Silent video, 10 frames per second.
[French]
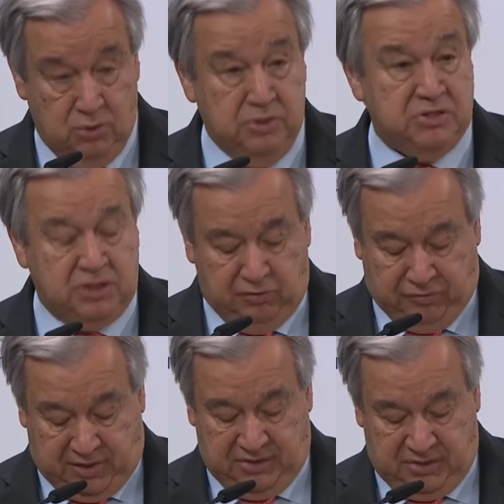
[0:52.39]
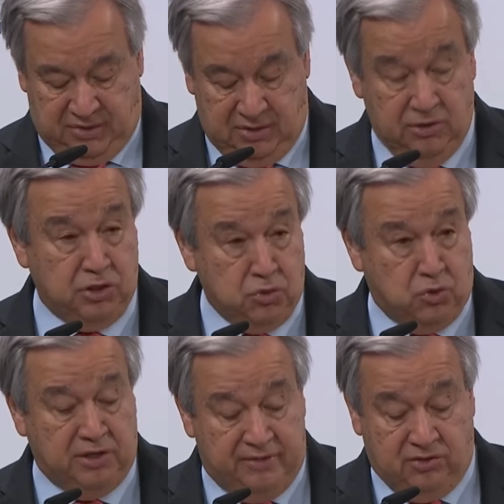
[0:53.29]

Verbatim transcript: De plus,